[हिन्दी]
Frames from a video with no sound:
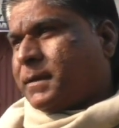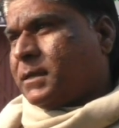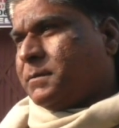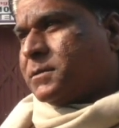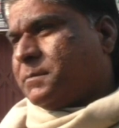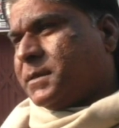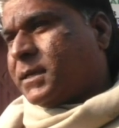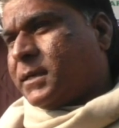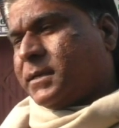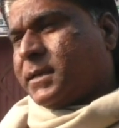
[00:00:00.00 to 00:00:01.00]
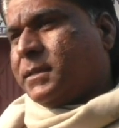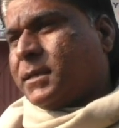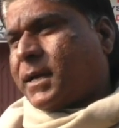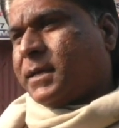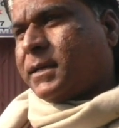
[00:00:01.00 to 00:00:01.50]
बार भी समीकरण यही
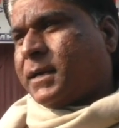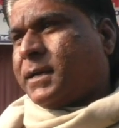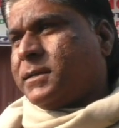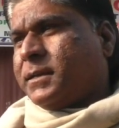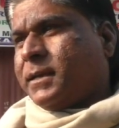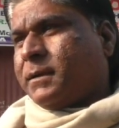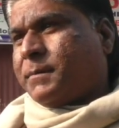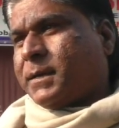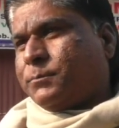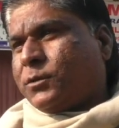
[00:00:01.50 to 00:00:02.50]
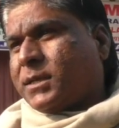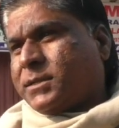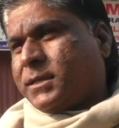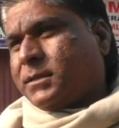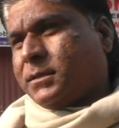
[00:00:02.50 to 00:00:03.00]
दिखाई दे रहा है जी ये हमारे पूरा
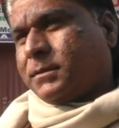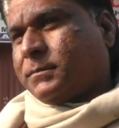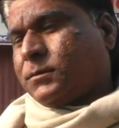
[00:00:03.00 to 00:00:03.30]
क्षेत्र